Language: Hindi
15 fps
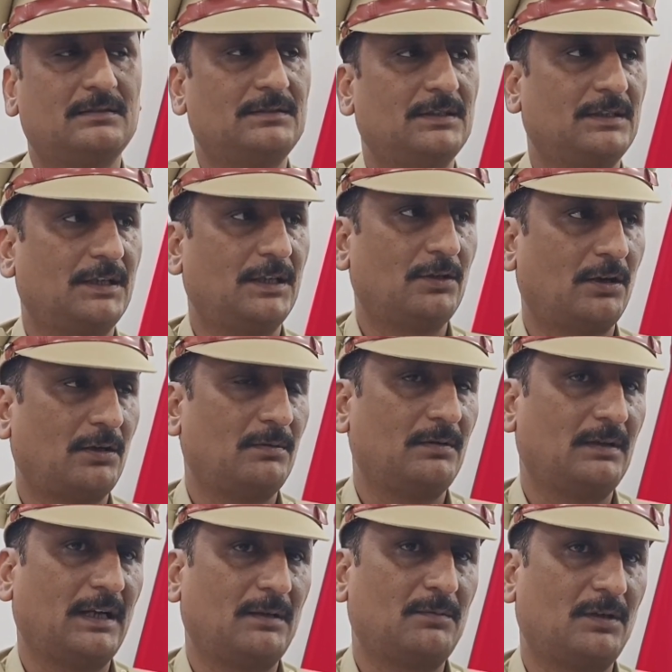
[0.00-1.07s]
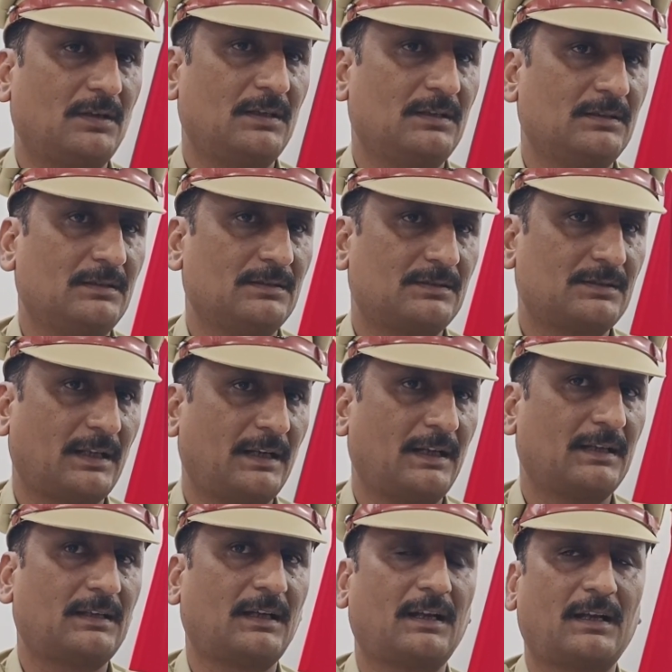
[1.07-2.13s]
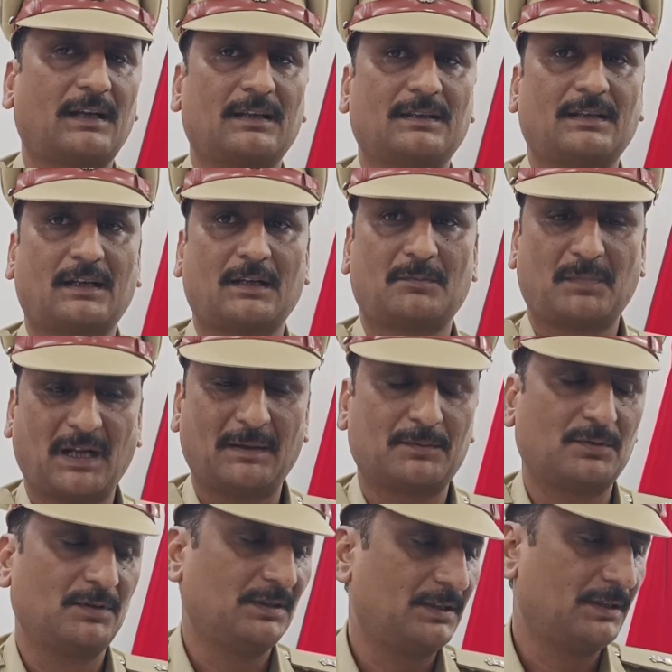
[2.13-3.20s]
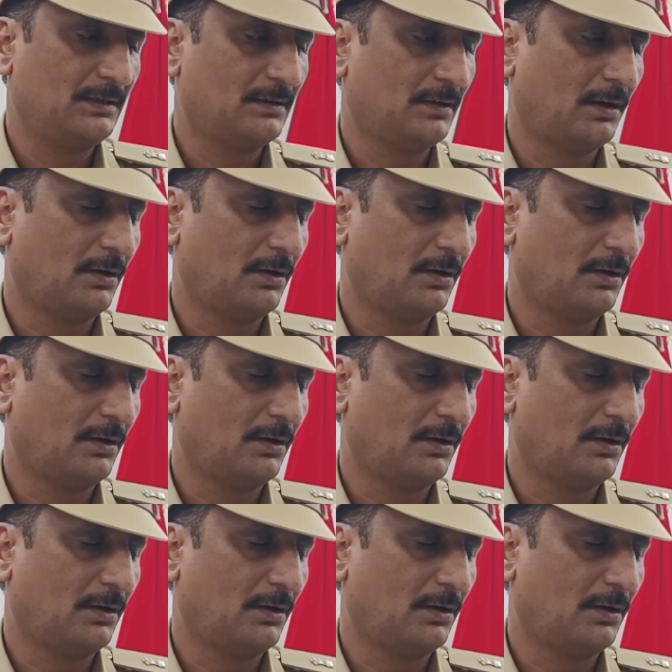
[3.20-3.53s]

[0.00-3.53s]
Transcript: जिनकी डेड बॉडी सरैया थाना के अंतर्गत प्राप्त हुई थी